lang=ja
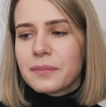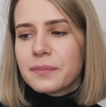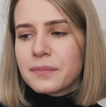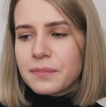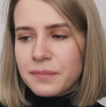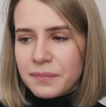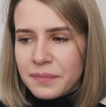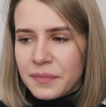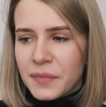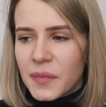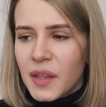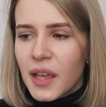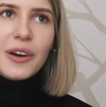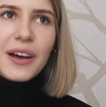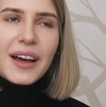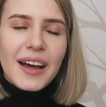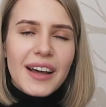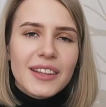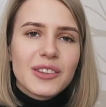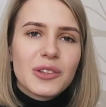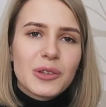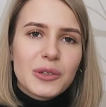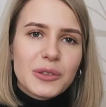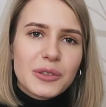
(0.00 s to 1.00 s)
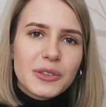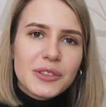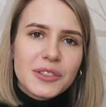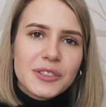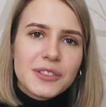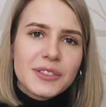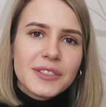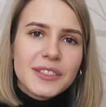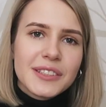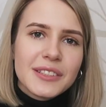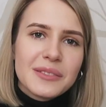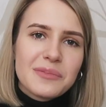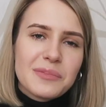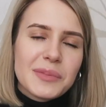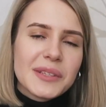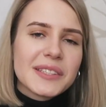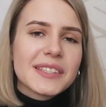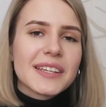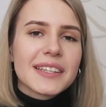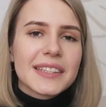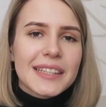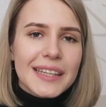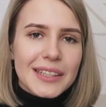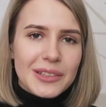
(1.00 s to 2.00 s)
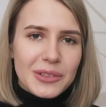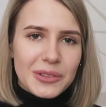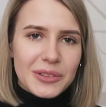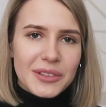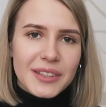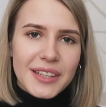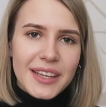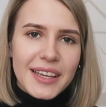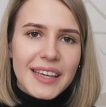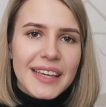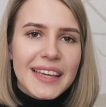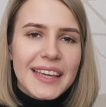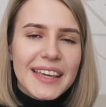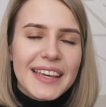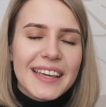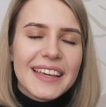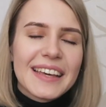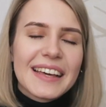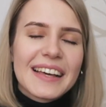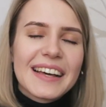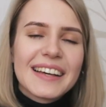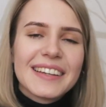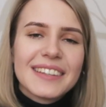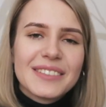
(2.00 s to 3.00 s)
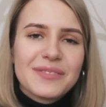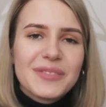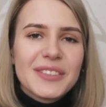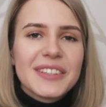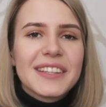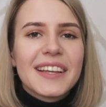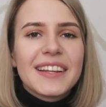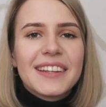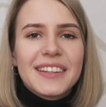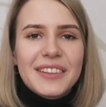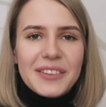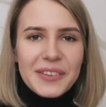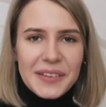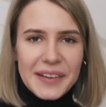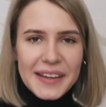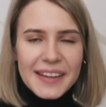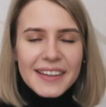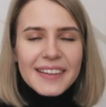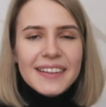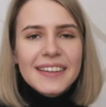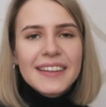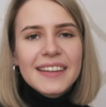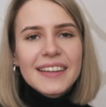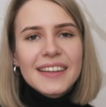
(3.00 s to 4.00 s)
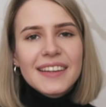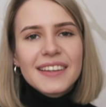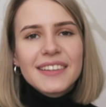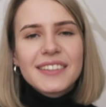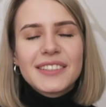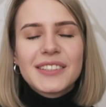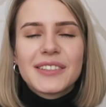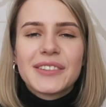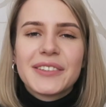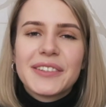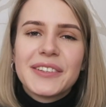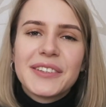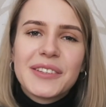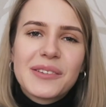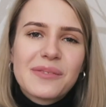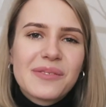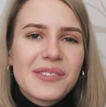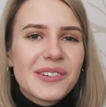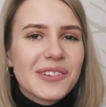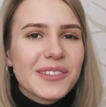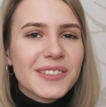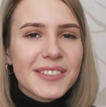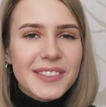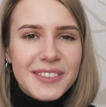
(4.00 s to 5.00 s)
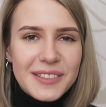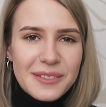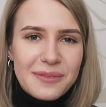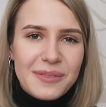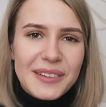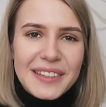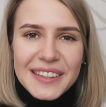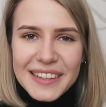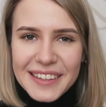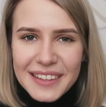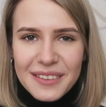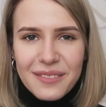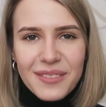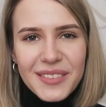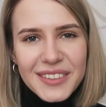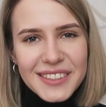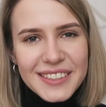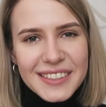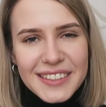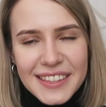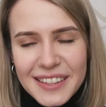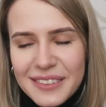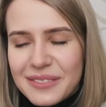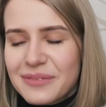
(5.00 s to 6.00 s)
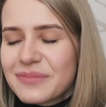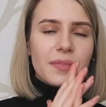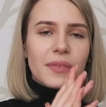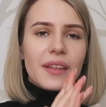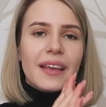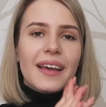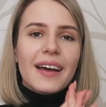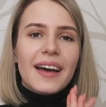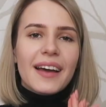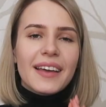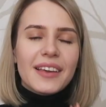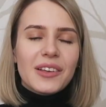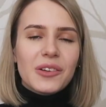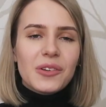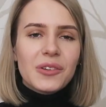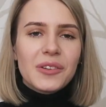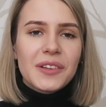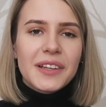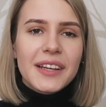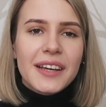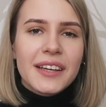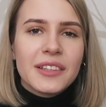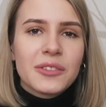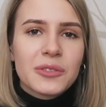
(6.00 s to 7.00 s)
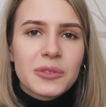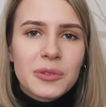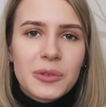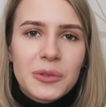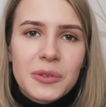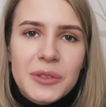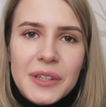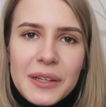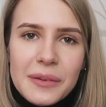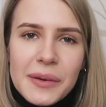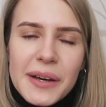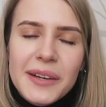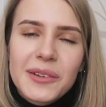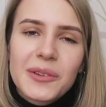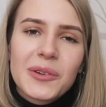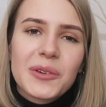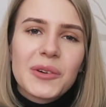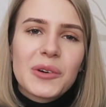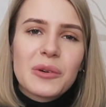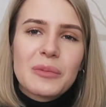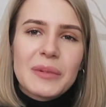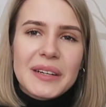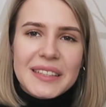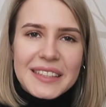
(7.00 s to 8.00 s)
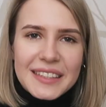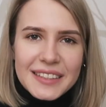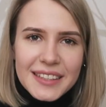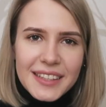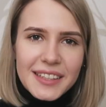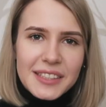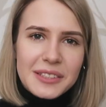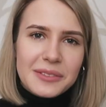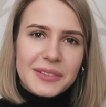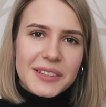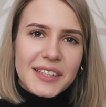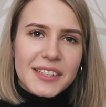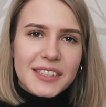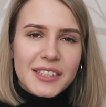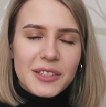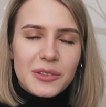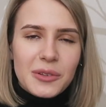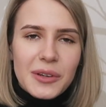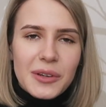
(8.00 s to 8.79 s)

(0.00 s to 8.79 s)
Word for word: うん、あと普通にピザ頼んで映画を見たりとかそういうのもおすすめできますねはい今回の動画はここまでです私の